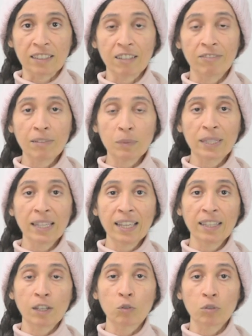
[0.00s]
الفيلم ده
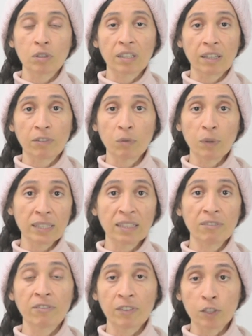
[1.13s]
أنا كنت كان في الوقت ده
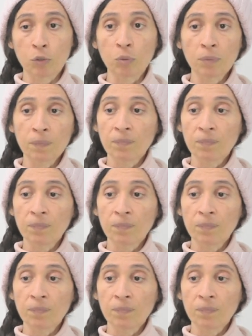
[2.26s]
في فيديو